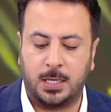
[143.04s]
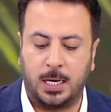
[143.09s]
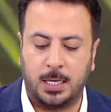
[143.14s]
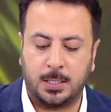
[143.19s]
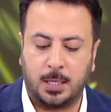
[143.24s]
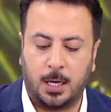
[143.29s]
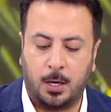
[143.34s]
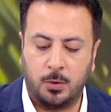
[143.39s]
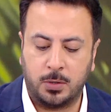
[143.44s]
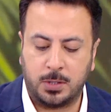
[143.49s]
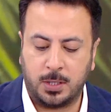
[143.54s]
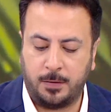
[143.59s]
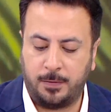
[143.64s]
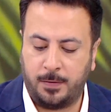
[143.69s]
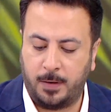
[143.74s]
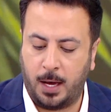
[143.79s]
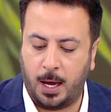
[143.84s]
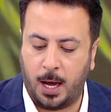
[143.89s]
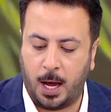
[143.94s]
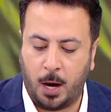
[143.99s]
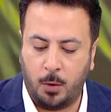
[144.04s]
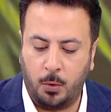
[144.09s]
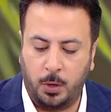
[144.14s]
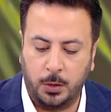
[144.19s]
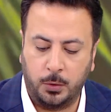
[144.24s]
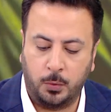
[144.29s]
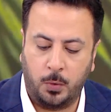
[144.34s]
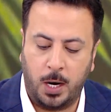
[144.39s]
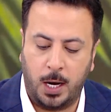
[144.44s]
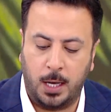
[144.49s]
ليس له صفه او
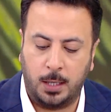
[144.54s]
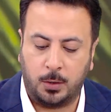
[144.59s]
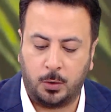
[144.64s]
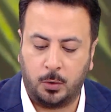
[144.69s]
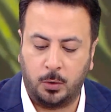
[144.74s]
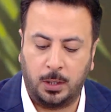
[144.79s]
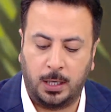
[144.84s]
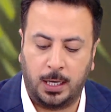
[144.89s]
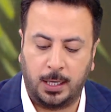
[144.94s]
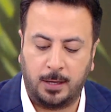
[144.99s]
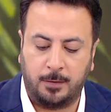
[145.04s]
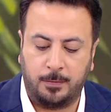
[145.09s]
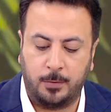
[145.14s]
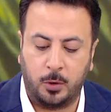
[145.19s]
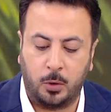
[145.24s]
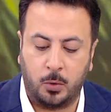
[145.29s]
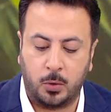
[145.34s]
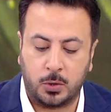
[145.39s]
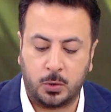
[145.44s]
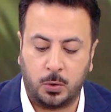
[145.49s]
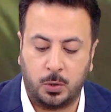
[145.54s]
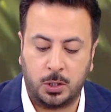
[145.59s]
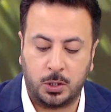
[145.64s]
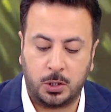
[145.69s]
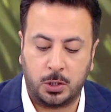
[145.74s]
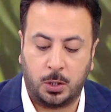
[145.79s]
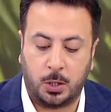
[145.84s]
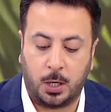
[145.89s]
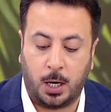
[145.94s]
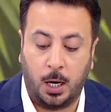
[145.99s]
عنوان كل الهدف منه الوصول
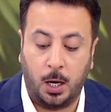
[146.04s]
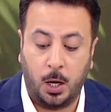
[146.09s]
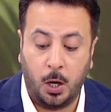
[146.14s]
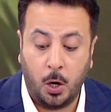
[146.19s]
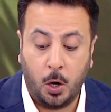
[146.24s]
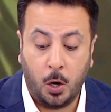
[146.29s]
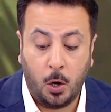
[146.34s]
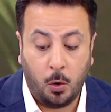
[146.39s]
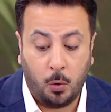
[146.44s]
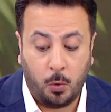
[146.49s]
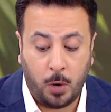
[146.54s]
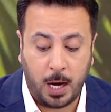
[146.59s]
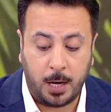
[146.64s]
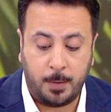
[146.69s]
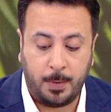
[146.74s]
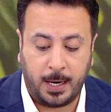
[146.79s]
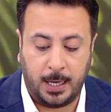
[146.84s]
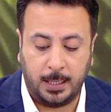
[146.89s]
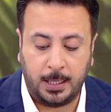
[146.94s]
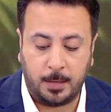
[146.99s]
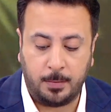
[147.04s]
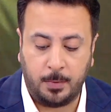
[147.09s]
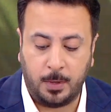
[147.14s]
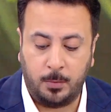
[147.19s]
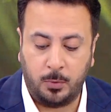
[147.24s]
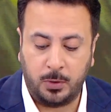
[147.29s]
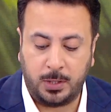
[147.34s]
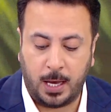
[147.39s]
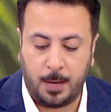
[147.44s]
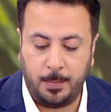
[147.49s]
للشهره واكبر عدد من
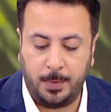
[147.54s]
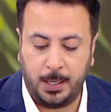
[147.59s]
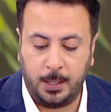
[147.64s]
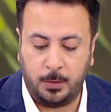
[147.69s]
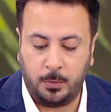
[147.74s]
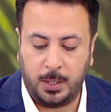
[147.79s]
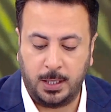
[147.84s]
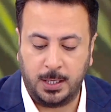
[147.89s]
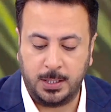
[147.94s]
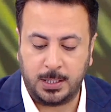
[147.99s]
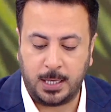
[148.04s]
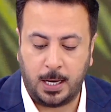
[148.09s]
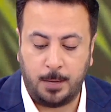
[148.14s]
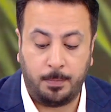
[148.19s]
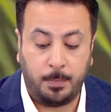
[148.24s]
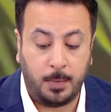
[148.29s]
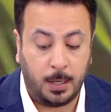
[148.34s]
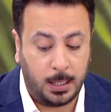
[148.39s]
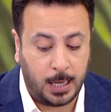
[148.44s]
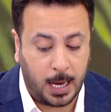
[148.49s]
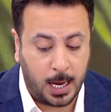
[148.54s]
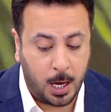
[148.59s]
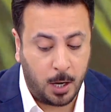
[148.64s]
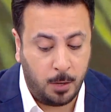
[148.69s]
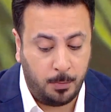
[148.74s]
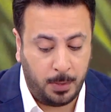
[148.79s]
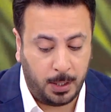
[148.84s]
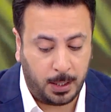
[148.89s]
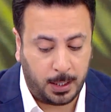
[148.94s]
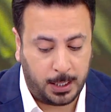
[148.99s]
المتابعين والاعجاب لا
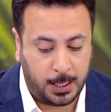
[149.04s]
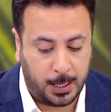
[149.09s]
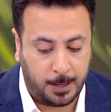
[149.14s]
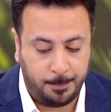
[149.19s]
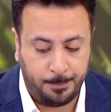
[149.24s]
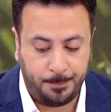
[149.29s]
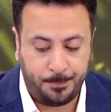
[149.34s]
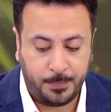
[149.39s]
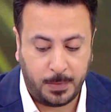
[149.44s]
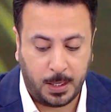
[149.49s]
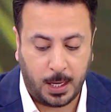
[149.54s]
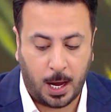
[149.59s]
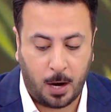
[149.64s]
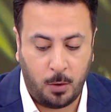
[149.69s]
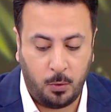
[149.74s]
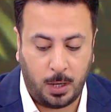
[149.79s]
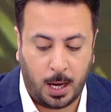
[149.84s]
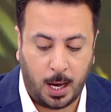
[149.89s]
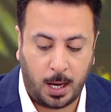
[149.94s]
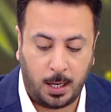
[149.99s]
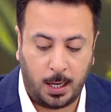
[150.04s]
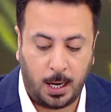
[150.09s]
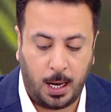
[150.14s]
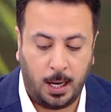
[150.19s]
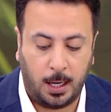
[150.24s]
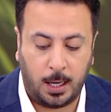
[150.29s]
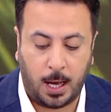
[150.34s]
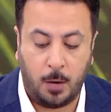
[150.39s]
يهم القيم او الاخلاق